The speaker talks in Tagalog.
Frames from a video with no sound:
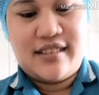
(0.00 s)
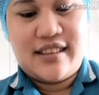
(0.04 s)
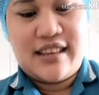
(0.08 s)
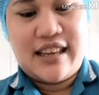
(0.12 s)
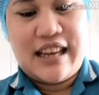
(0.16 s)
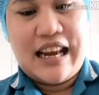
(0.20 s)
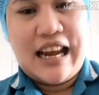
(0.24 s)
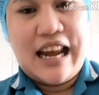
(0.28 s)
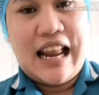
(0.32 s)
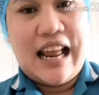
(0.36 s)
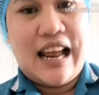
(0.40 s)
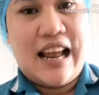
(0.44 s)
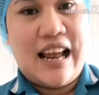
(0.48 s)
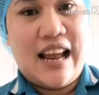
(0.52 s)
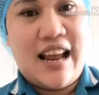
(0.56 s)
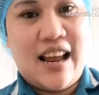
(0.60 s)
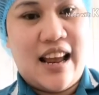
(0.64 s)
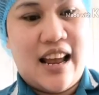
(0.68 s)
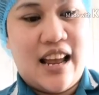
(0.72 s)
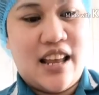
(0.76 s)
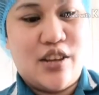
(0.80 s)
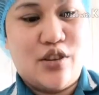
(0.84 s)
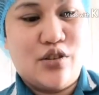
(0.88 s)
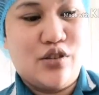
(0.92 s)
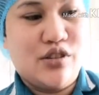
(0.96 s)
kailangan
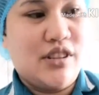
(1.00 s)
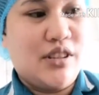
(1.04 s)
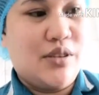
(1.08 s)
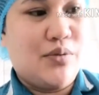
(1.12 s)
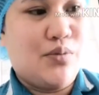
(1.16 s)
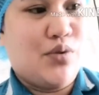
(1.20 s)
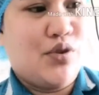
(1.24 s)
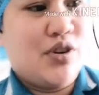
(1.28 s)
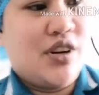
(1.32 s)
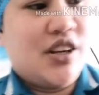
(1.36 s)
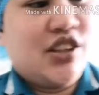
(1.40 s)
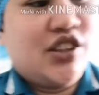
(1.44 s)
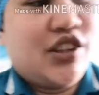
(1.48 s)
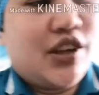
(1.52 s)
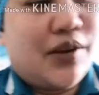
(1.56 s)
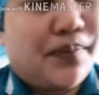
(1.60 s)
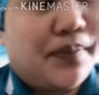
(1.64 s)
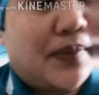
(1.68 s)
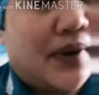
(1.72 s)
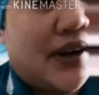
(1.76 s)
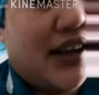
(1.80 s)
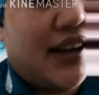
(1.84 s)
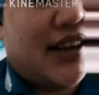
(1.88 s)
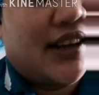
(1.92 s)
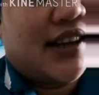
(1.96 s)
ayusin muna siya
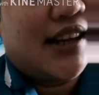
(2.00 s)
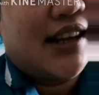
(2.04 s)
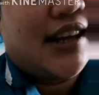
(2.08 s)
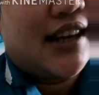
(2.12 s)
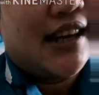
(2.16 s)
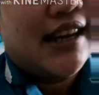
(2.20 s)
pag